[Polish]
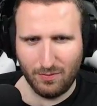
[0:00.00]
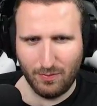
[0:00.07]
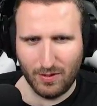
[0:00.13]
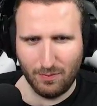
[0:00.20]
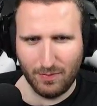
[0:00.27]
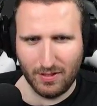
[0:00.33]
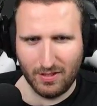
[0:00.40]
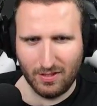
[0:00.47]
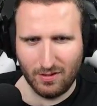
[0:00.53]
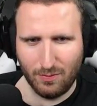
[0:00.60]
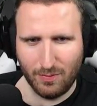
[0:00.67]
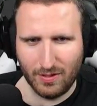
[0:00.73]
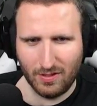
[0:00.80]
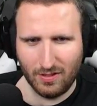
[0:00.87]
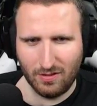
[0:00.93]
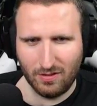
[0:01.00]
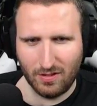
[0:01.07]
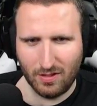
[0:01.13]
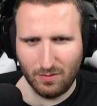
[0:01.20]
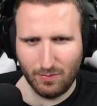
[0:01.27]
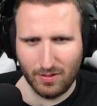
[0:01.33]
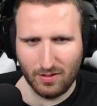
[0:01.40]
patrz, patrz na to, patrz na to
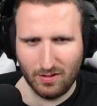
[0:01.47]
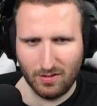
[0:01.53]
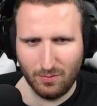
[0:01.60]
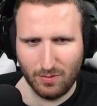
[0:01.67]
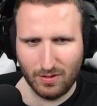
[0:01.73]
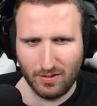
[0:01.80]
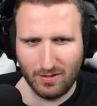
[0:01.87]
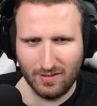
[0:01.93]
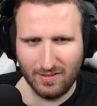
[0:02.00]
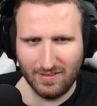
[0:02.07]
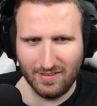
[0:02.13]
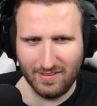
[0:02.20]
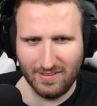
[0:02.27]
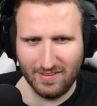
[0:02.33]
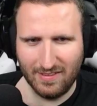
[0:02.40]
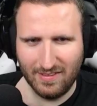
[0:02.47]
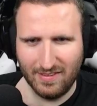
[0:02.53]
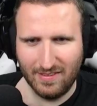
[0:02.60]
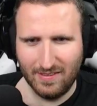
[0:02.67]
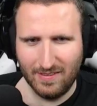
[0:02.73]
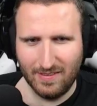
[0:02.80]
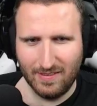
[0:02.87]
teraz, patrz na to. Idzie patrz. prosto w
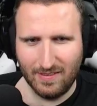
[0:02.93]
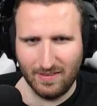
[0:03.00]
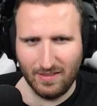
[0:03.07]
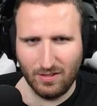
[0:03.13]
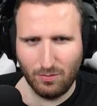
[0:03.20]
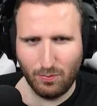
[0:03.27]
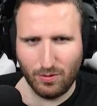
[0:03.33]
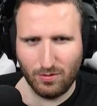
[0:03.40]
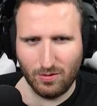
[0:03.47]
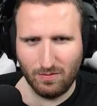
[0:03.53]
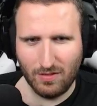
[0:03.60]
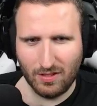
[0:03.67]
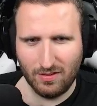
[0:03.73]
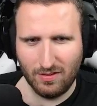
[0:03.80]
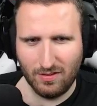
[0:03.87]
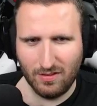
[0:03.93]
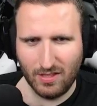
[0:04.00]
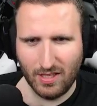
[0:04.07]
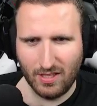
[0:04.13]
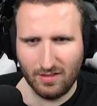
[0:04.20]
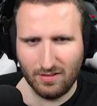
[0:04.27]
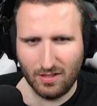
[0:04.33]
diaksy. Nie no, prosto w diaksy to
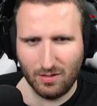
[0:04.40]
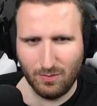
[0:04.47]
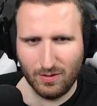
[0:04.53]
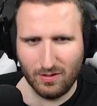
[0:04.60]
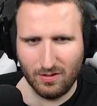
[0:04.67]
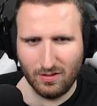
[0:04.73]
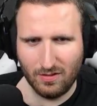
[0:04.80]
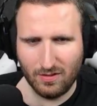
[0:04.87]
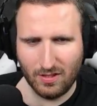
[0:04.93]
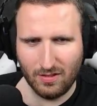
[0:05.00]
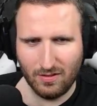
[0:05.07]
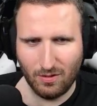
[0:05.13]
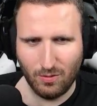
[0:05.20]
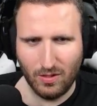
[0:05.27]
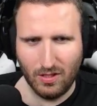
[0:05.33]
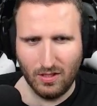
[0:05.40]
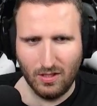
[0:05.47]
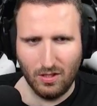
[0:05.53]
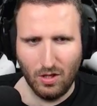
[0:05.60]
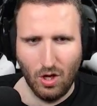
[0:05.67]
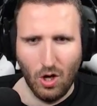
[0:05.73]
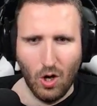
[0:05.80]
nie, ale zaraz będzie do nich skręcał.
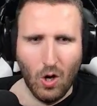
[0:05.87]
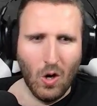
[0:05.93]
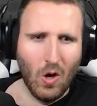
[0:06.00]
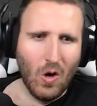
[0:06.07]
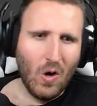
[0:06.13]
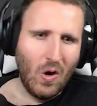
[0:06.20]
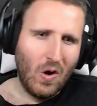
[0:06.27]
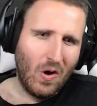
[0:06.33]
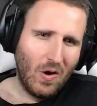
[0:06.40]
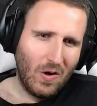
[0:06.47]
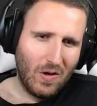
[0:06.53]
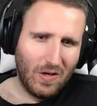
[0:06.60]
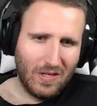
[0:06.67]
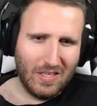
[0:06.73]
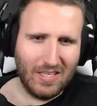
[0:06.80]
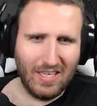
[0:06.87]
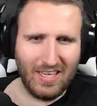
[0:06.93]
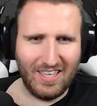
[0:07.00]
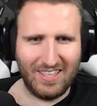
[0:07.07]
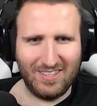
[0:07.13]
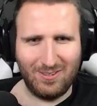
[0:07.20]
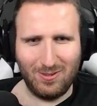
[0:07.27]
Jak, nie, no,
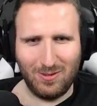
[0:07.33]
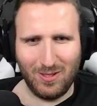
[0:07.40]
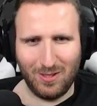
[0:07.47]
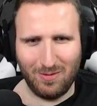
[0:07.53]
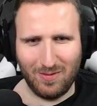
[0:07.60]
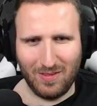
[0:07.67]
Jak cudownie,